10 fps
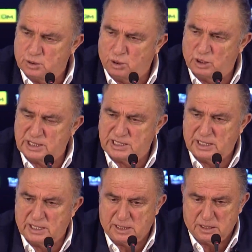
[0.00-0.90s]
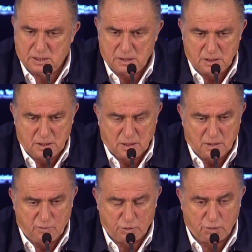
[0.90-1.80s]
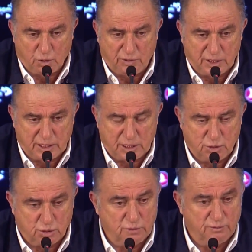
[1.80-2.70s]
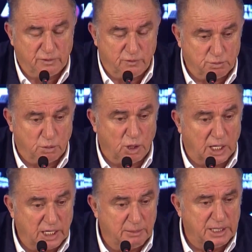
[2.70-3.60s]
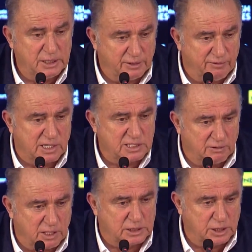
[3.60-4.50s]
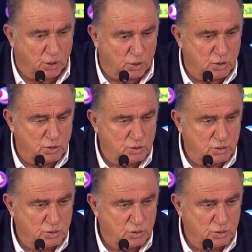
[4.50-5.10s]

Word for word: Dolayısıyla Futbol Federasyonu'nun ve futbol aleminin de fazla vakti yok.